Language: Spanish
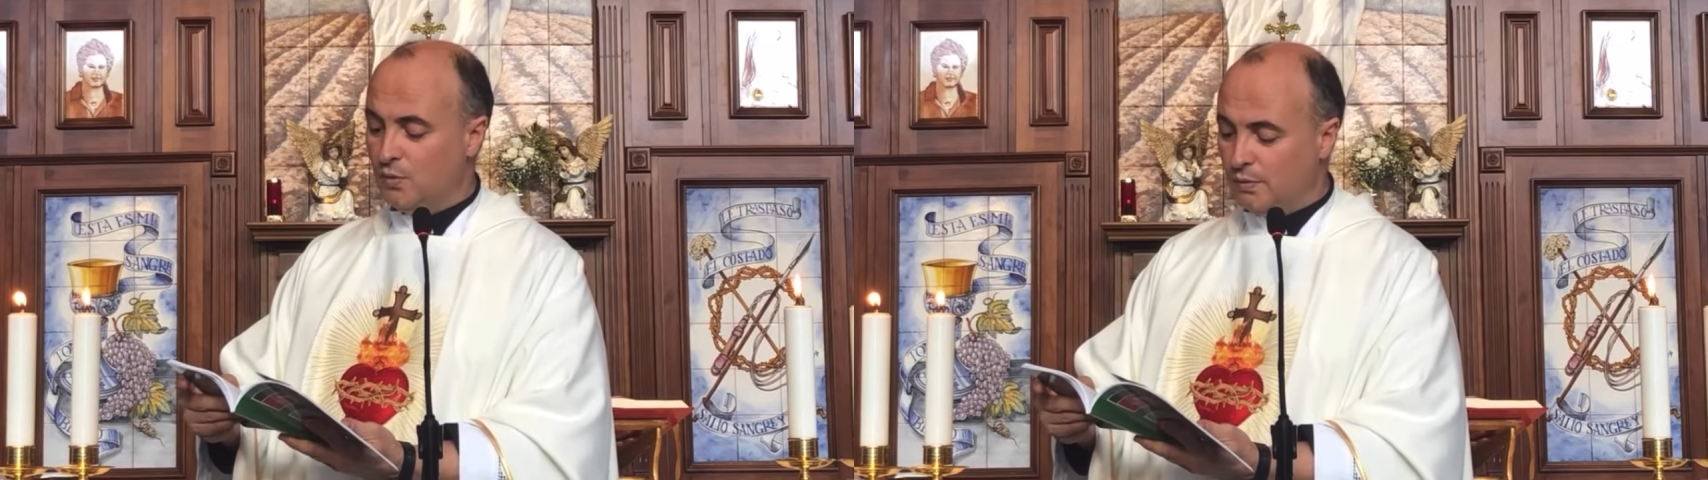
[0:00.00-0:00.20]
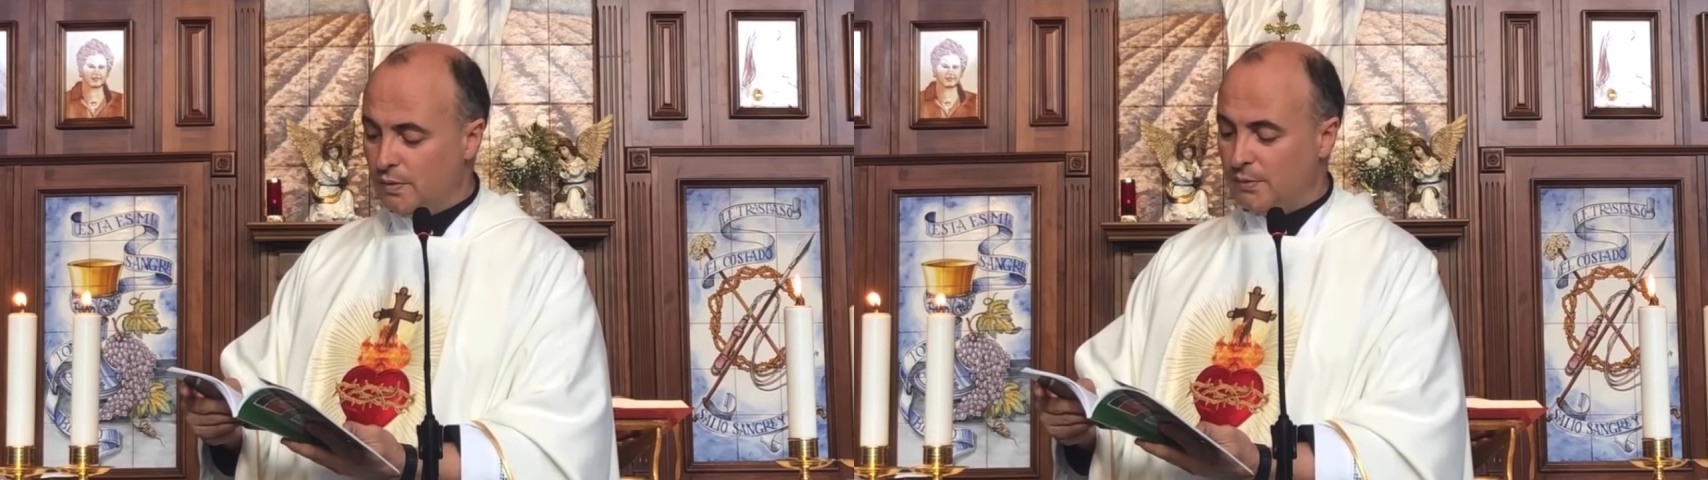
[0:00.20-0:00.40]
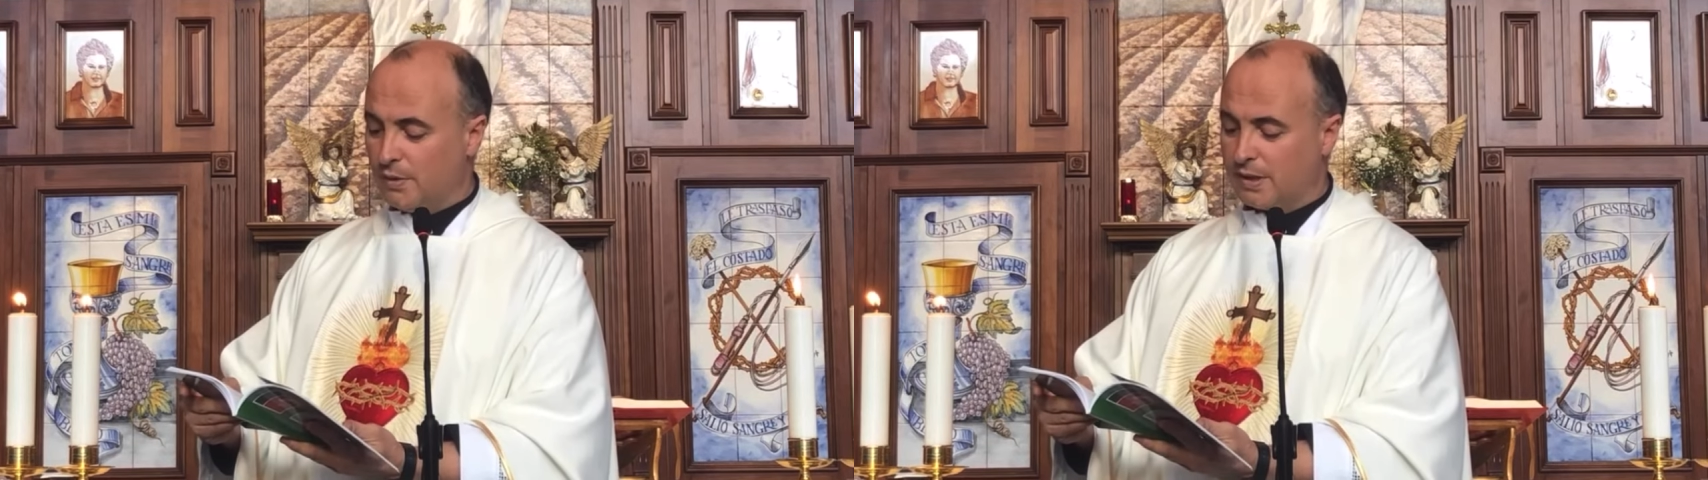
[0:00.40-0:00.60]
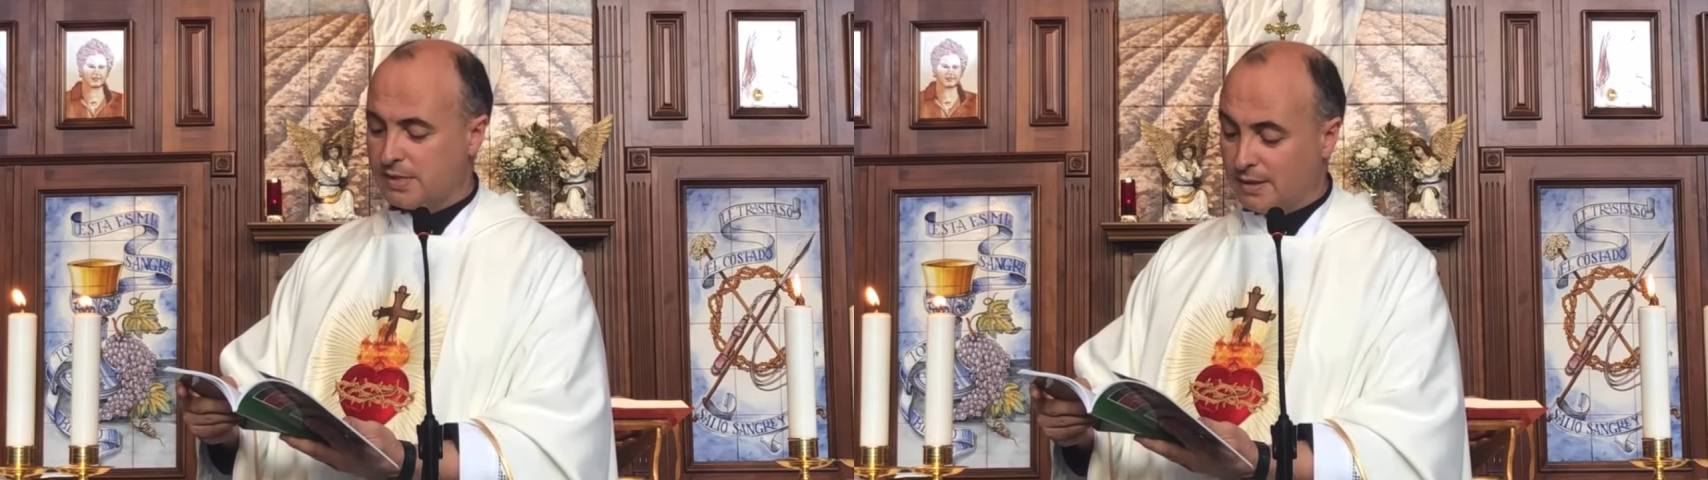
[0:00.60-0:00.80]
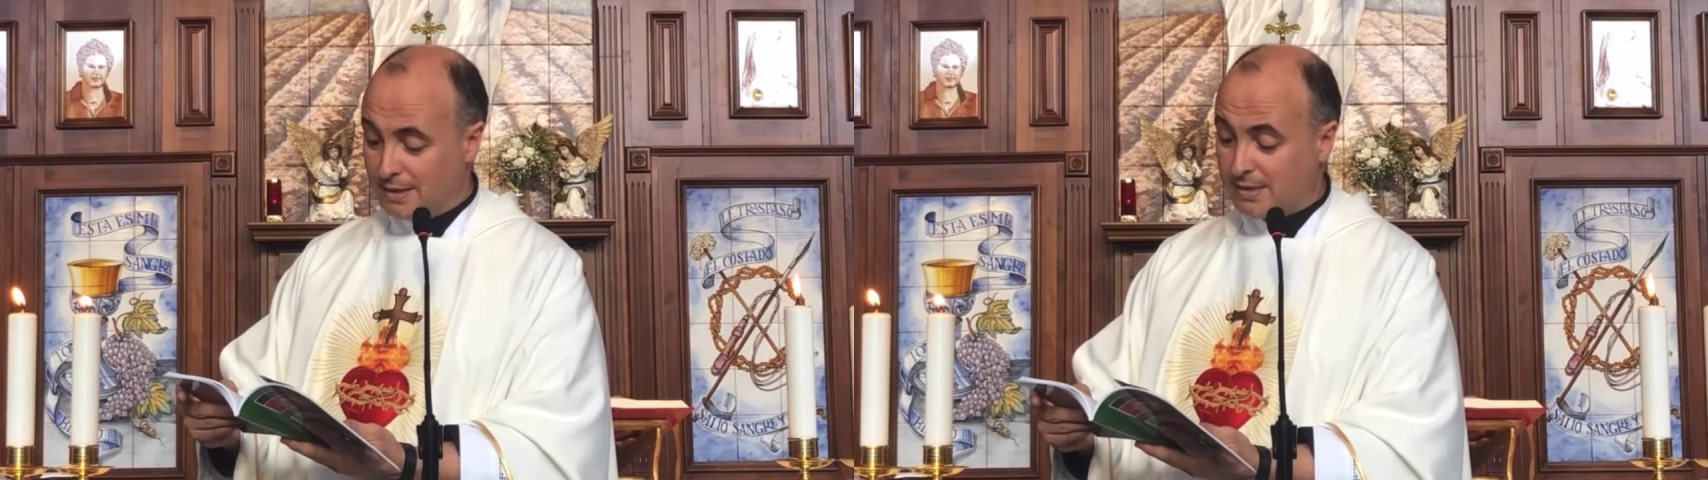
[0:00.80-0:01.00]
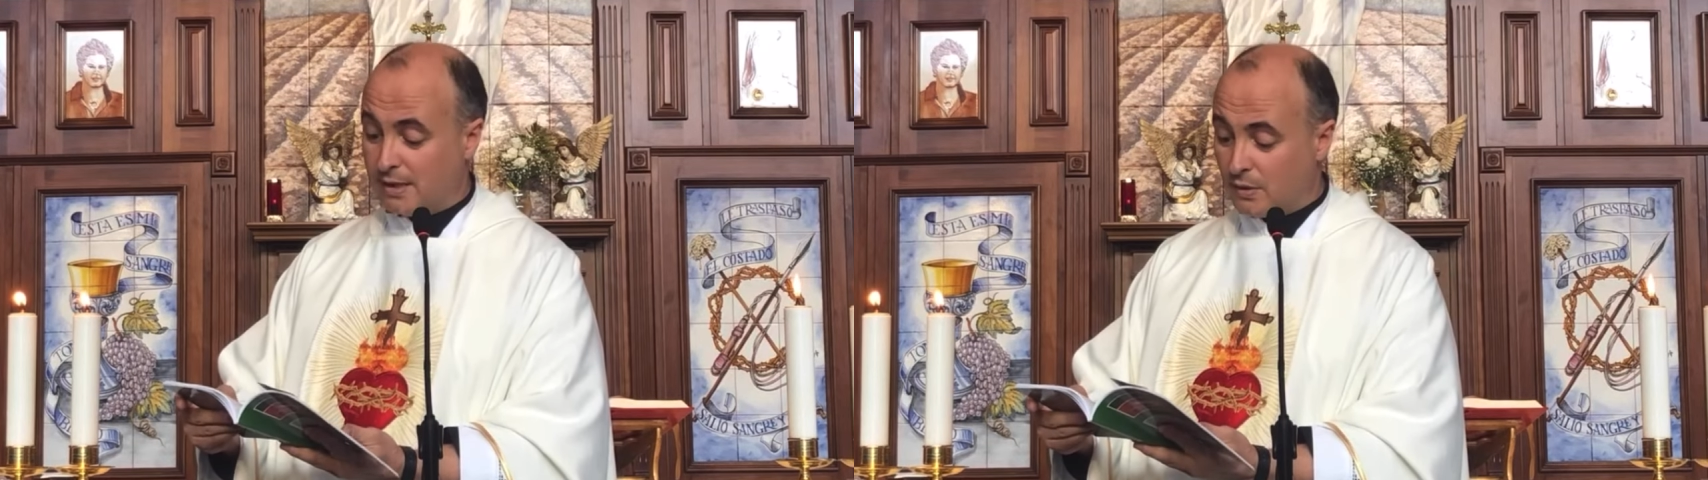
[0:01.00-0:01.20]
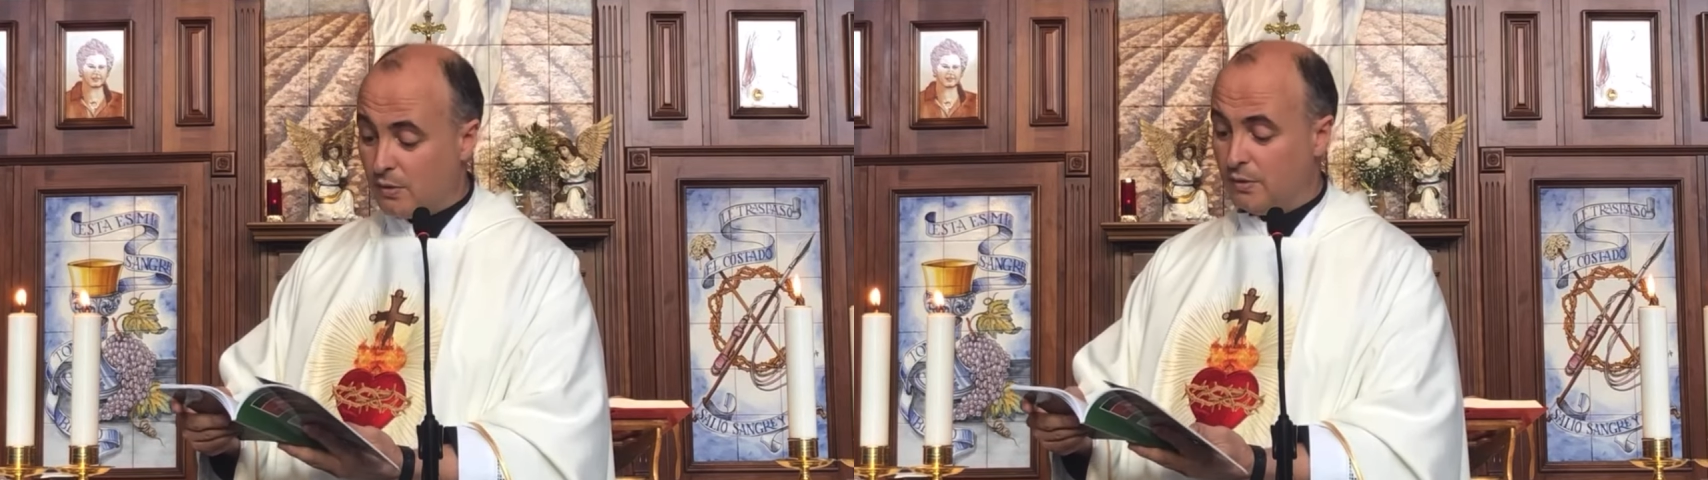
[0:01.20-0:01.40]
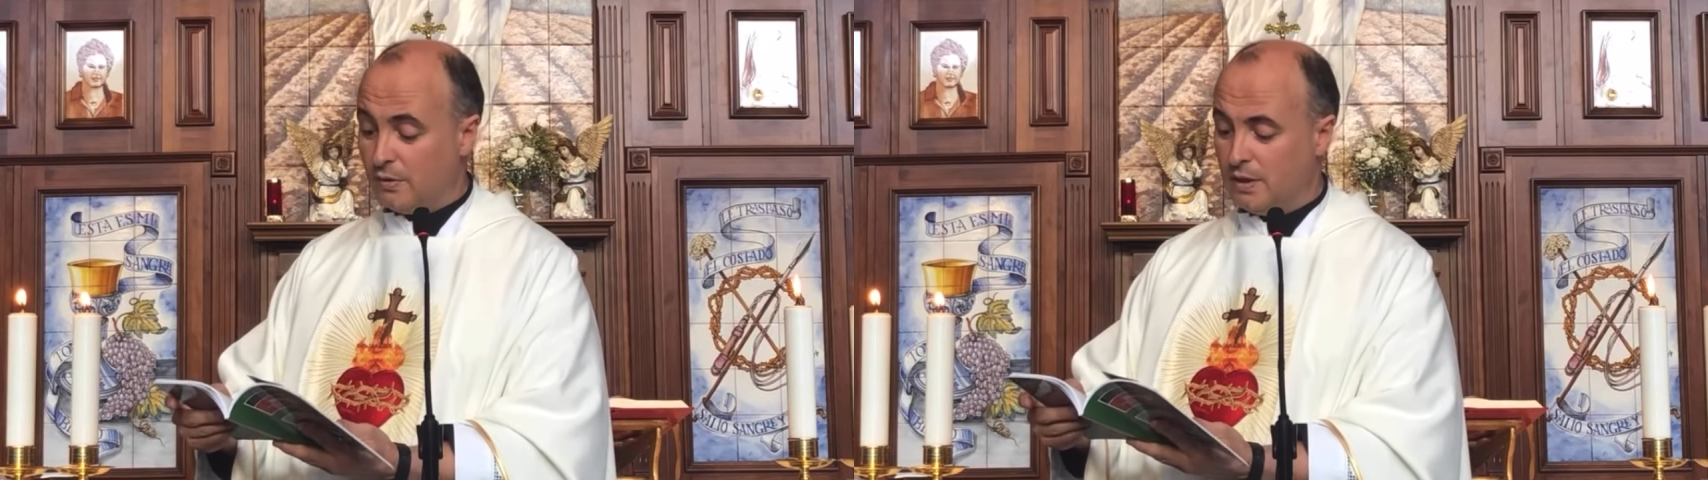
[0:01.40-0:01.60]
un nuevo
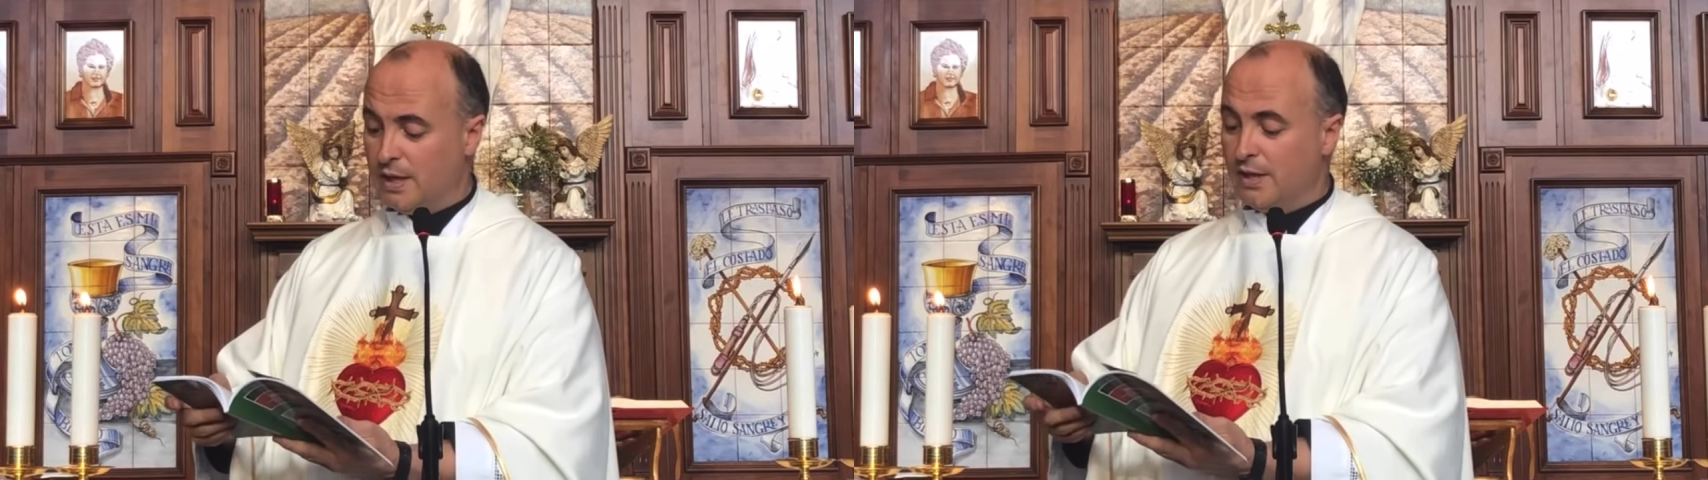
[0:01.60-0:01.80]
desarrollo